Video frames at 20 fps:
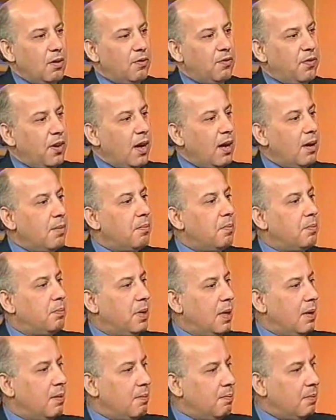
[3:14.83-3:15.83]
نعم
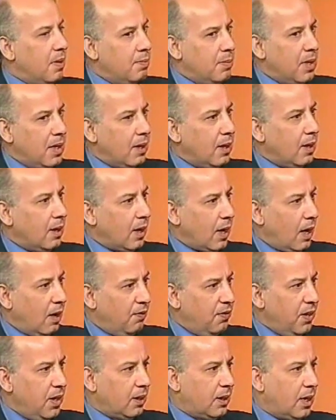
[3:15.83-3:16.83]

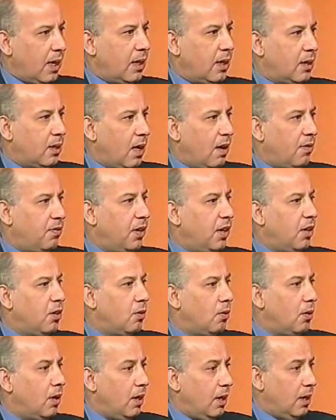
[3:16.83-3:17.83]
فمن خلفيه هذا
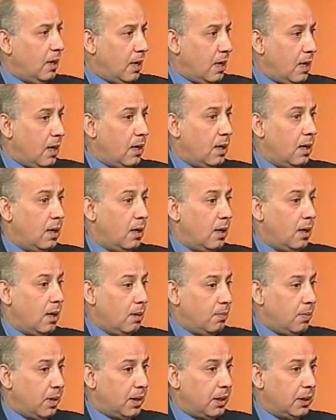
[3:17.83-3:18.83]
الدافع انه احنا
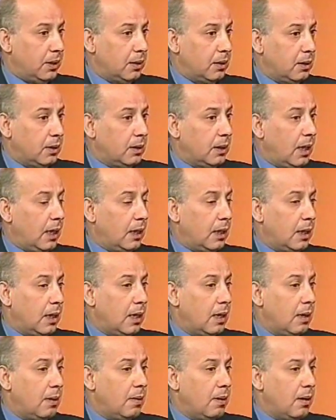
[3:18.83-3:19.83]
المريض
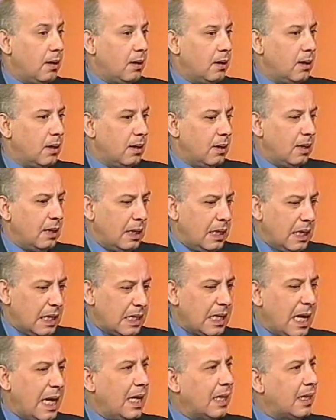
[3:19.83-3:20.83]
يعني
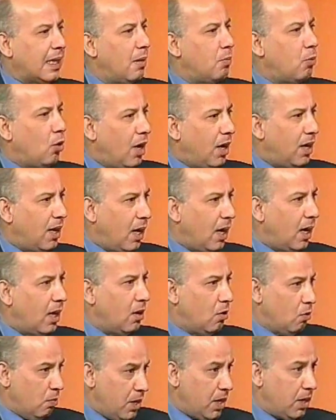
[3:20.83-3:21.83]
ازاله
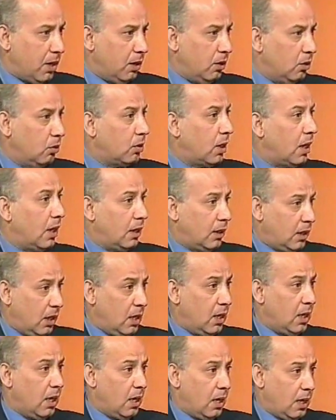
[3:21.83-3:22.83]
المعاناه اليوميه عنده
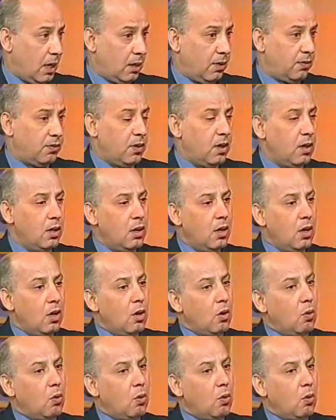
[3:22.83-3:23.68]
كانت هي الهدف